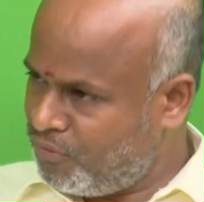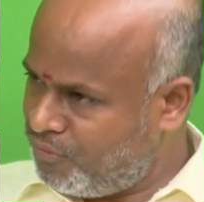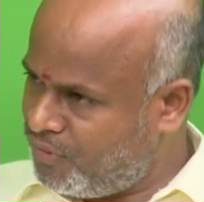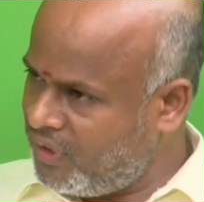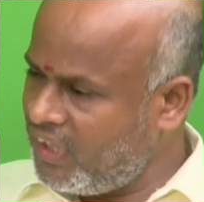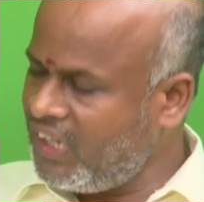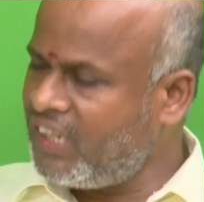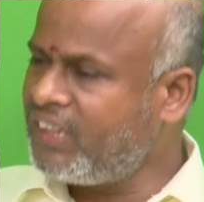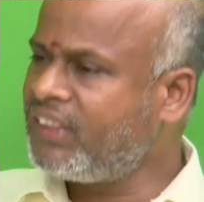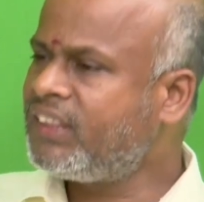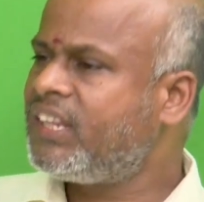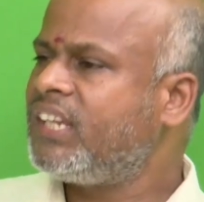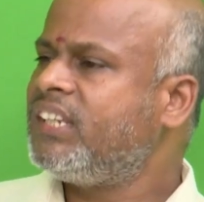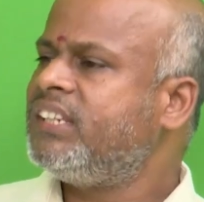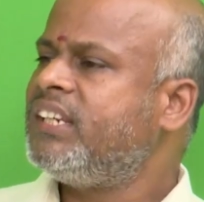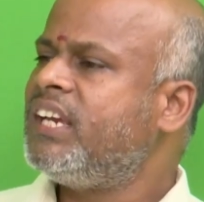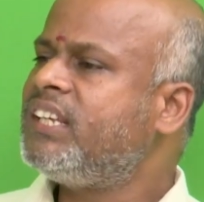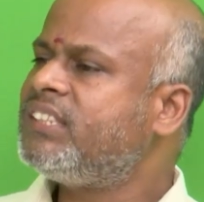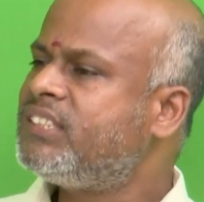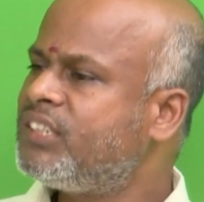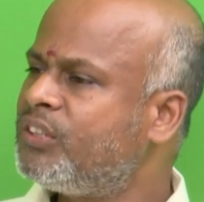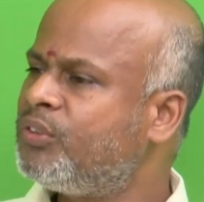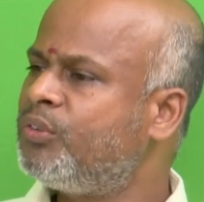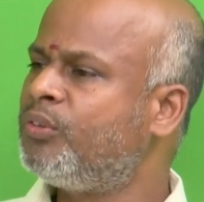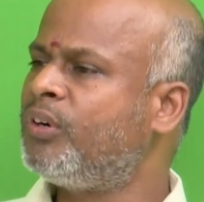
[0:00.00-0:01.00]
వీళ్ళు ఇంత
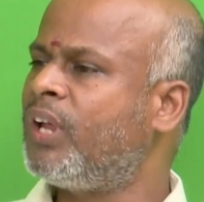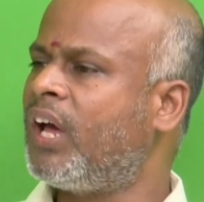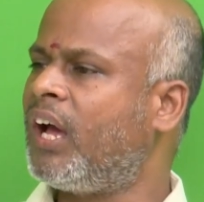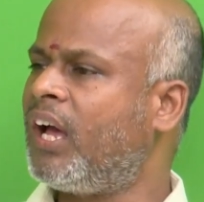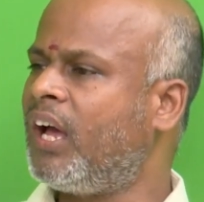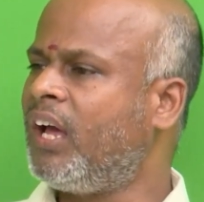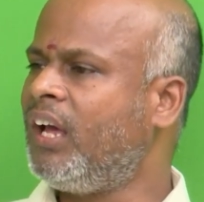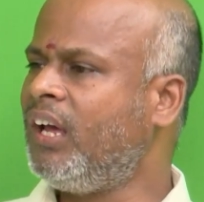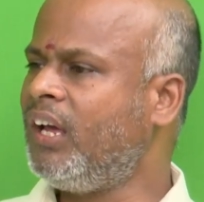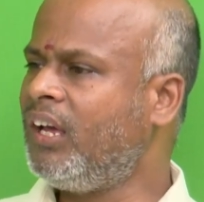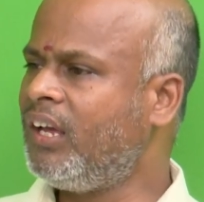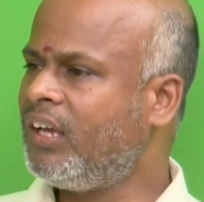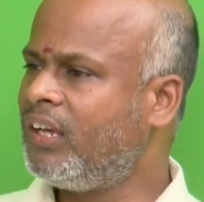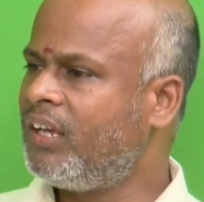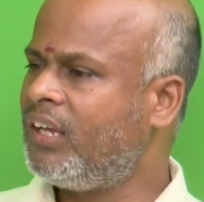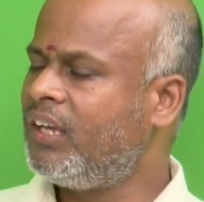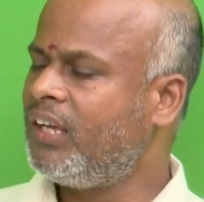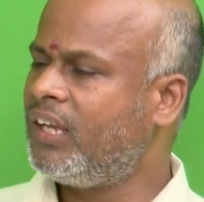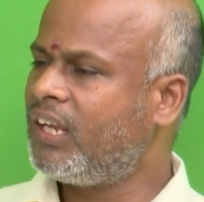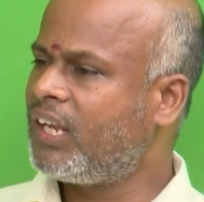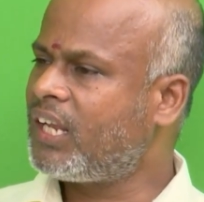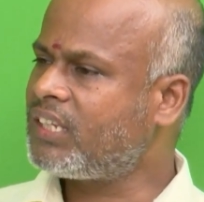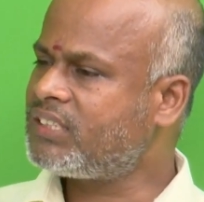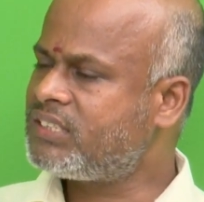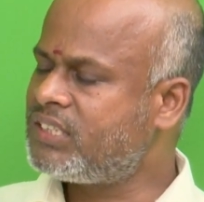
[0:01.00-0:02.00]
చేసి కూడా
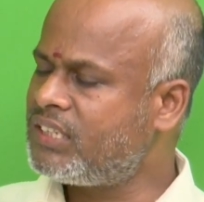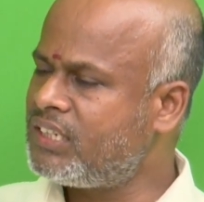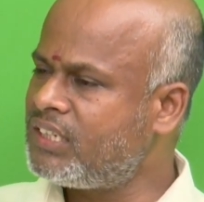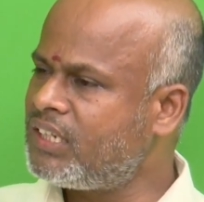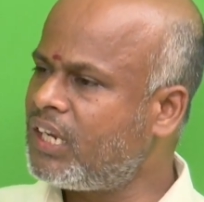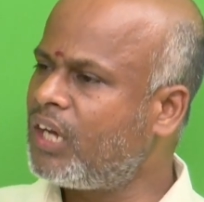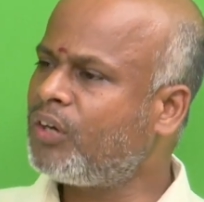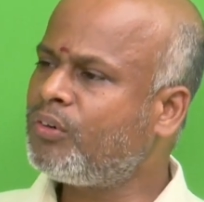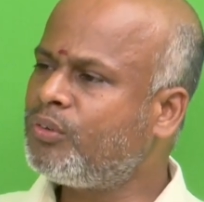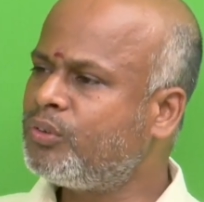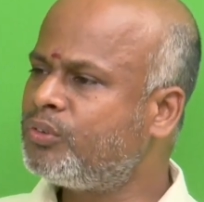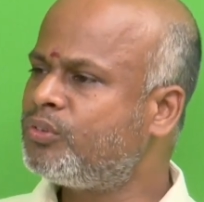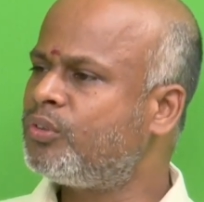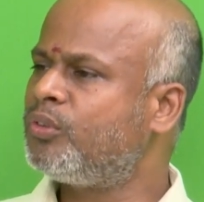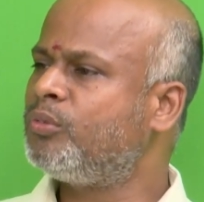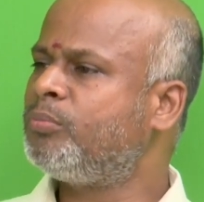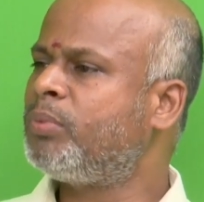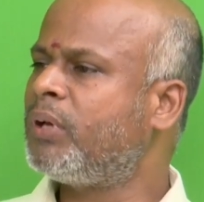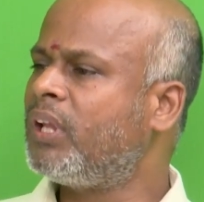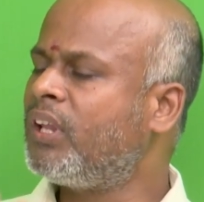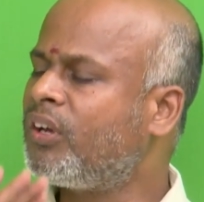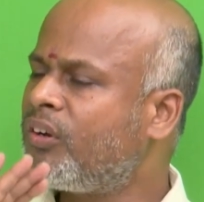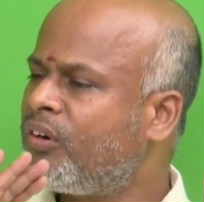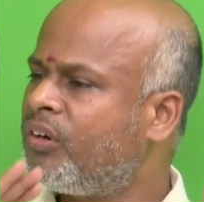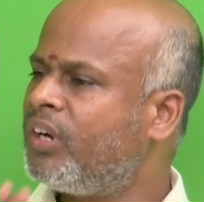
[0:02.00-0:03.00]
నా చిన్న కూతురు
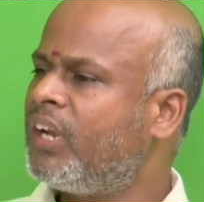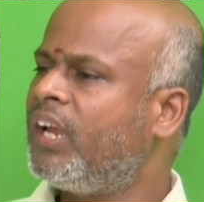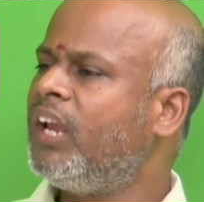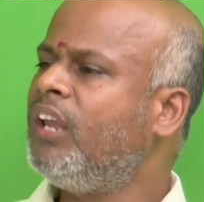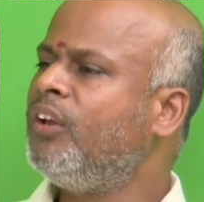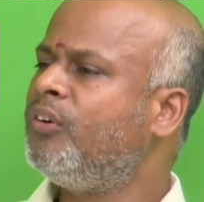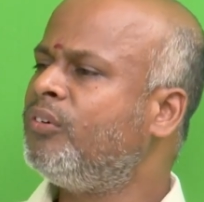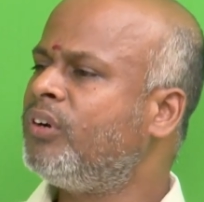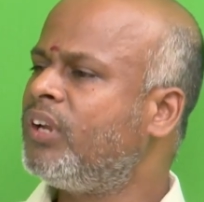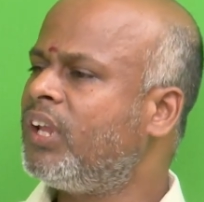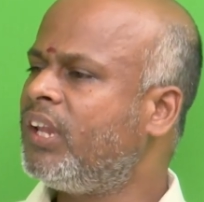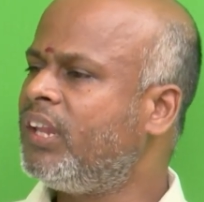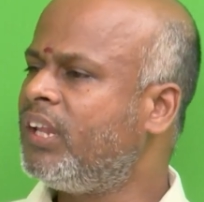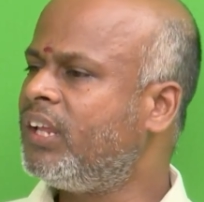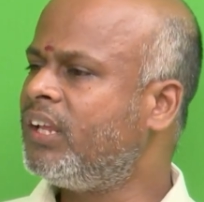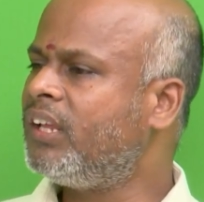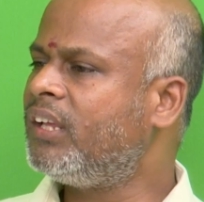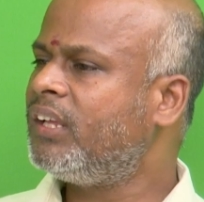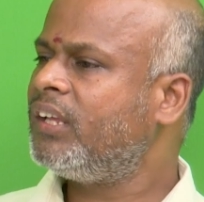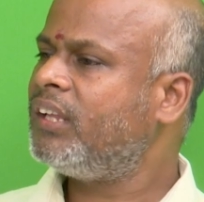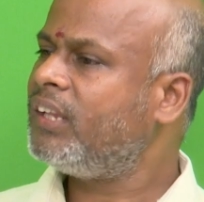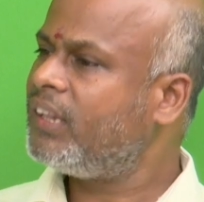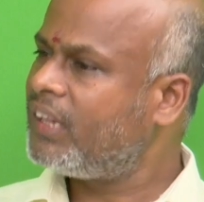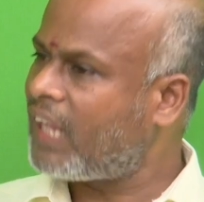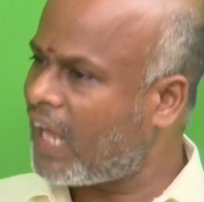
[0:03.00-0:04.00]
పదకొండేళ్ళు ఉంటుంది
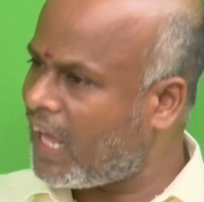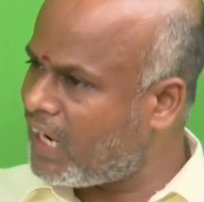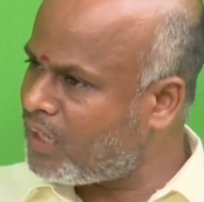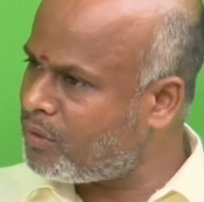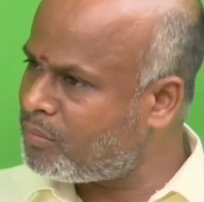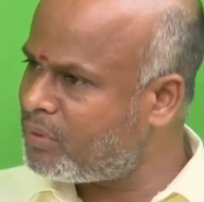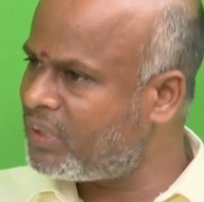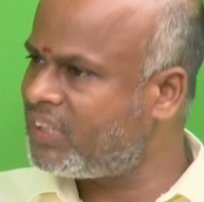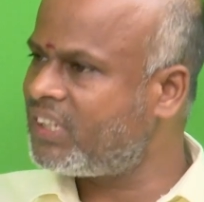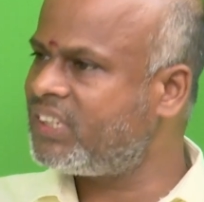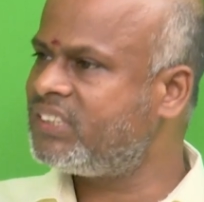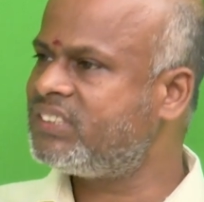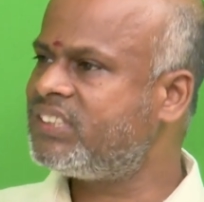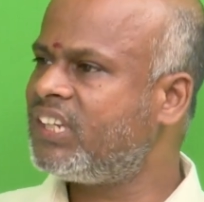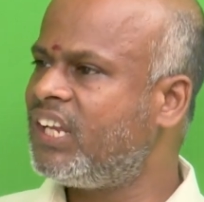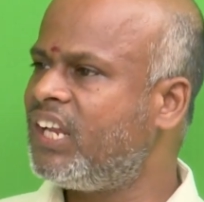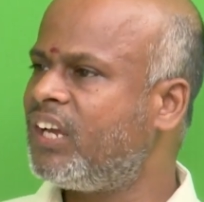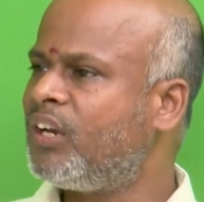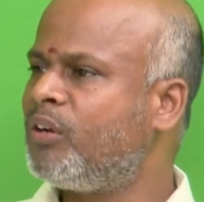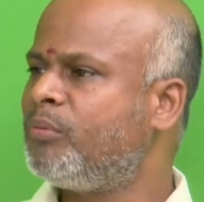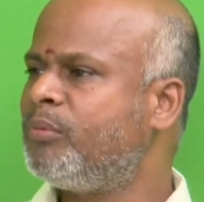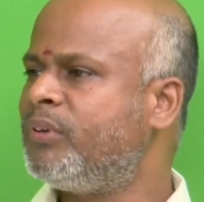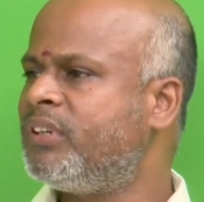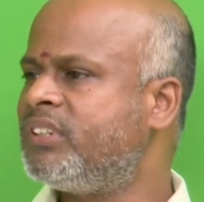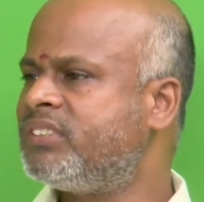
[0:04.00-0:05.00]
దాన్ని
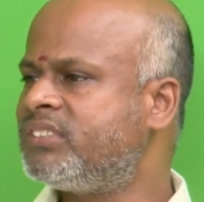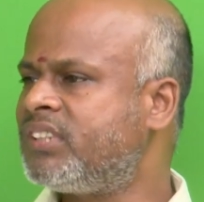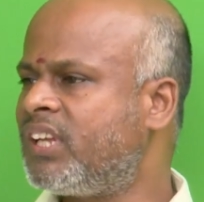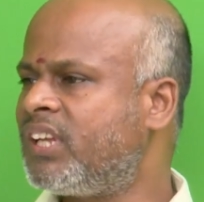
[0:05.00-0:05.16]
బెదిరించలేకపోయింది